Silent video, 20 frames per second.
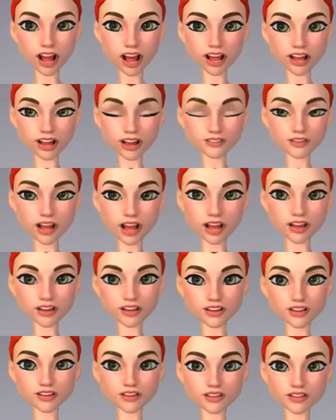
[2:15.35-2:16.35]

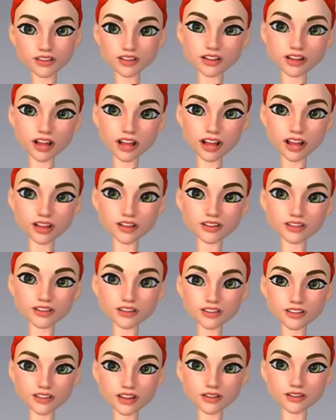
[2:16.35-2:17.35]
アニメーションを追加する
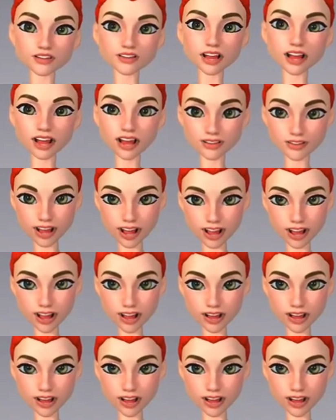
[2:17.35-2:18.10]
こともできます